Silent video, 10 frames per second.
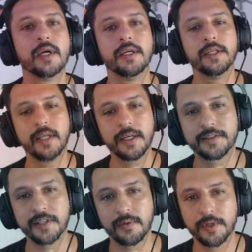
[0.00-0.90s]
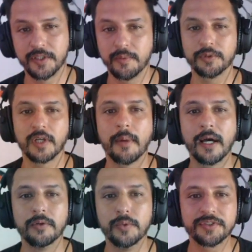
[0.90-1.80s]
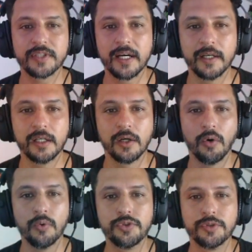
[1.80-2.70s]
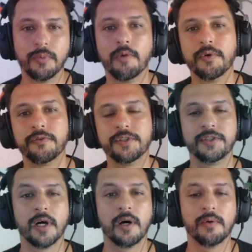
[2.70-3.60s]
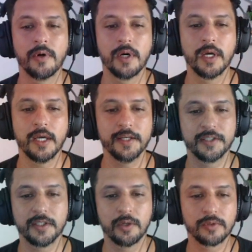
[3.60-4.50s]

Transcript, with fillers: E quem quiser conhecer meu trabalho no Instagram ou de Bob Oficial, esse aqui é o